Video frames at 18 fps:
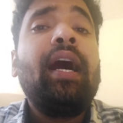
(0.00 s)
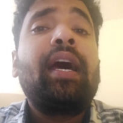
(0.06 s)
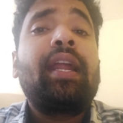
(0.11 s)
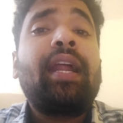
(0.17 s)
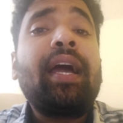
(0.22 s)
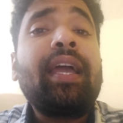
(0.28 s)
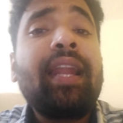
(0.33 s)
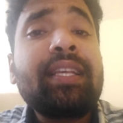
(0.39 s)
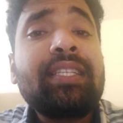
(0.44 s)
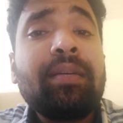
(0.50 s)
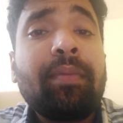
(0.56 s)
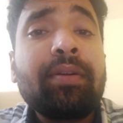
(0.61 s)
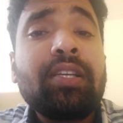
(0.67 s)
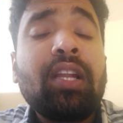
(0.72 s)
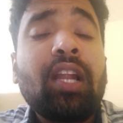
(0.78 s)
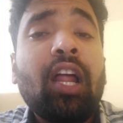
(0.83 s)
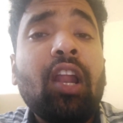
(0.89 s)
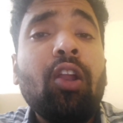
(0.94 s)
రాయలసీమ
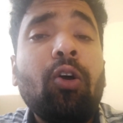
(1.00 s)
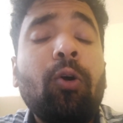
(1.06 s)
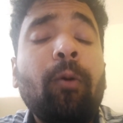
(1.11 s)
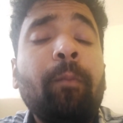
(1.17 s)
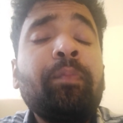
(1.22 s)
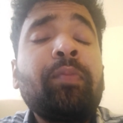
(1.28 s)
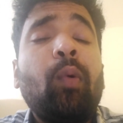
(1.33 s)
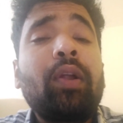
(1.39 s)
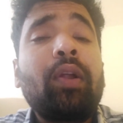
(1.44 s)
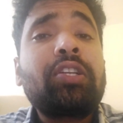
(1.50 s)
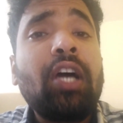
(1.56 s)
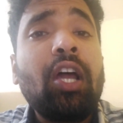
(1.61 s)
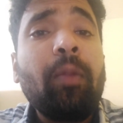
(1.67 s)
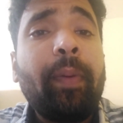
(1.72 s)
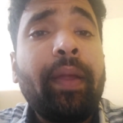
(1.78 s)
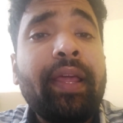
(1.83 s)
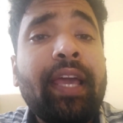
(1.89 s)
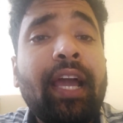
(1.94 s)
జిల్లాల్లో వర్షాలు
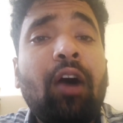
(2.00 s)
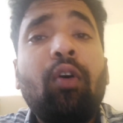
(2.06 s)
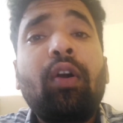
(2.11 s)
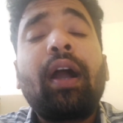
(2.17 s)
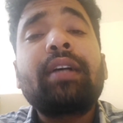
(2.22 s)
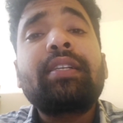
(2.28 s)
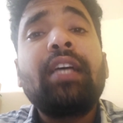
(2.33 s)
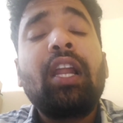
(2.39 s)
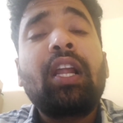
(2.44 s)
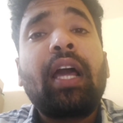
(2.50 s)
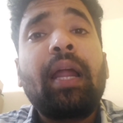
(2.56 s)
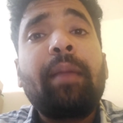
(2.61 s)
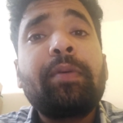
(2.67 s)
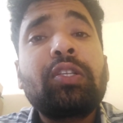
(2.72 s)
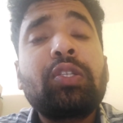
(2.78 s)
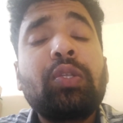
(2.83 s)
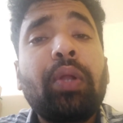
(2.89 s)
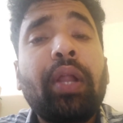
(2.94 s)
పెరిగే అవకాశాలు
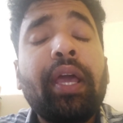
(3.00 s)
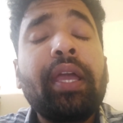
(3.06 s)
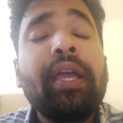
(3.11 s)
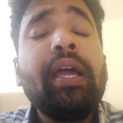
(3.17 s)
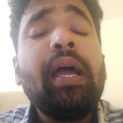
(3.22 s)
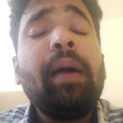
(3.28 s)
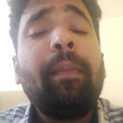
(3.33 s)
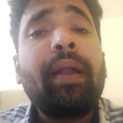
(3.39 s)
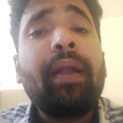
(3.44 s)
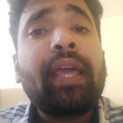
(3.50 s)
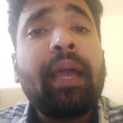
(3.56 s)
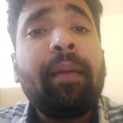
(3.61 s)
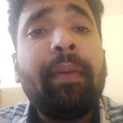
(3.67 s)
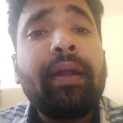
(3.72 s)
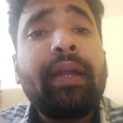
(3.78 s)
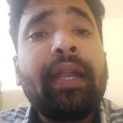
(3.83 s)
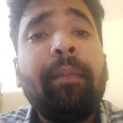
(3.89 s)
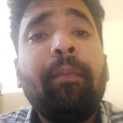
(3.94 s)
కనిపిస్తున్నాయి
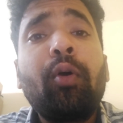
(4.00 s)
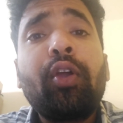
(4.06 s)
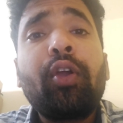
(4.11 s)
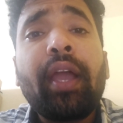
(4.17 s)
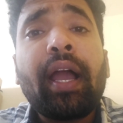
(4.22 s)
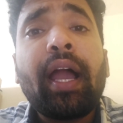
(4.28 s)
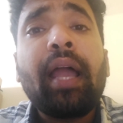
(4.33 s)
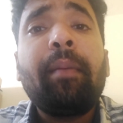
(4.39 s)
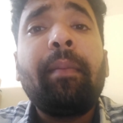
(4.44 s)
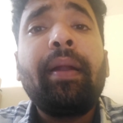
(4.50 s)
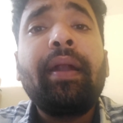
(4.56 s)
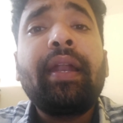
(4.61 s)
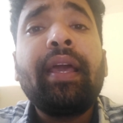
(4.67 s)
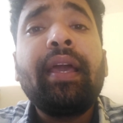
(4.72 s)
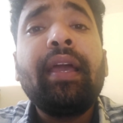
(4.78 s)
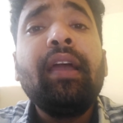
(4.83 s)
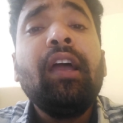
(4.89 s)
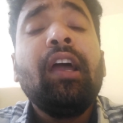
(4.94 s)
మనకేమంటే ముఖ్యంగా
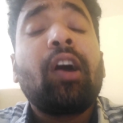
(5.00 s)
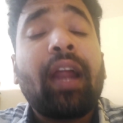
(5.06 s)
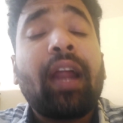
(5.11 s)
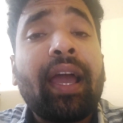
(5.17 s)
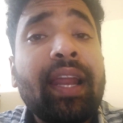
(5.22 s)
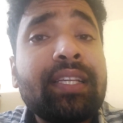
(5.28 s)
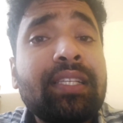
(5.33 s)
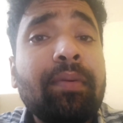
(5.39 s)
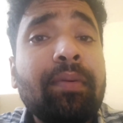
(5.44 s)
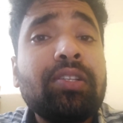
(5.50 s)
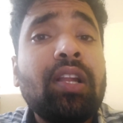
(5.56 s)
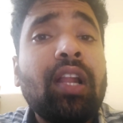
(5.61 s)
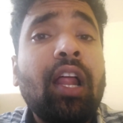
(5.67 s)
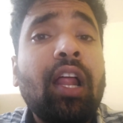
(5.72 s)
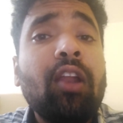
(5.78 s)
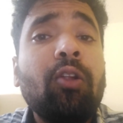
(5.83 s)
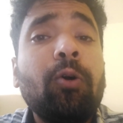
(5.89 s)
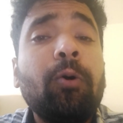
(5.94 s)
ఏమంటే రాయలసీమ
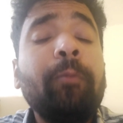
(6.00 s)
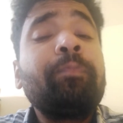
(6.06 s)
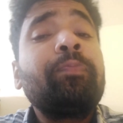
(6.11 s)
జిల్లాల్లో